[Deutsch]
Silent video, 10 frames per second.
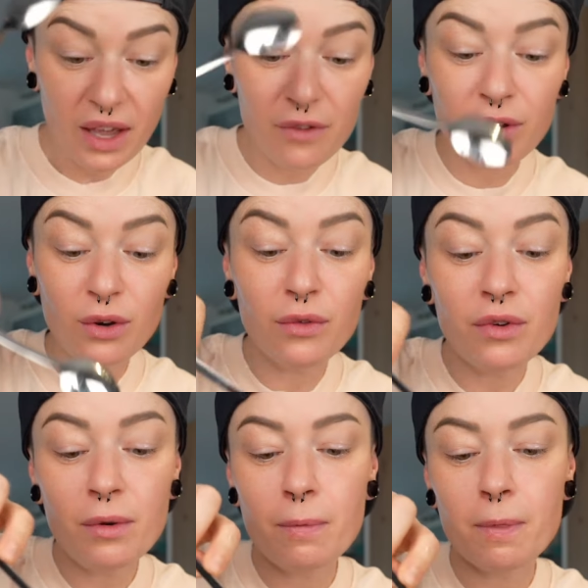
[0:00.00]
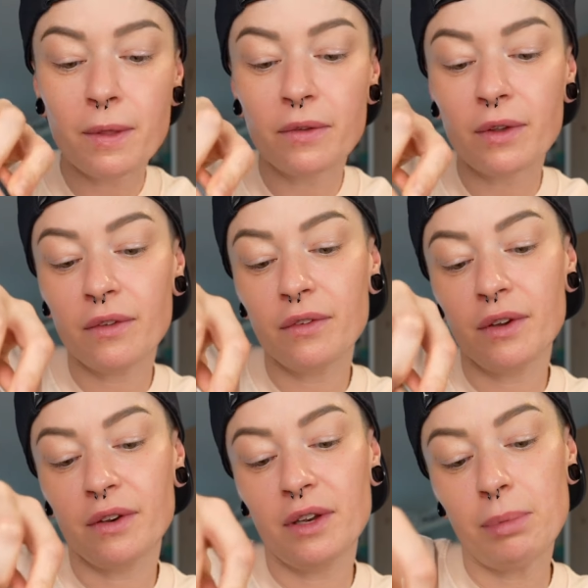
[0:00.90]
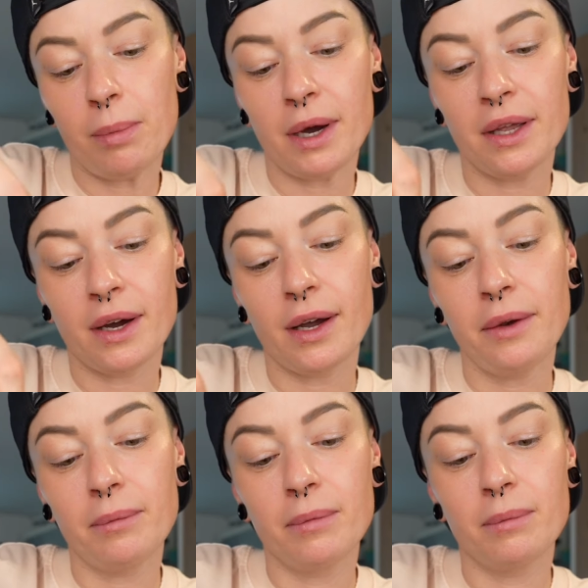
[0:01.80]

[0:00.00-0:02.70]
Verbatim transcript: Einfach einen Löffel. Jetzt kannst du hier hinten die Papaya rein.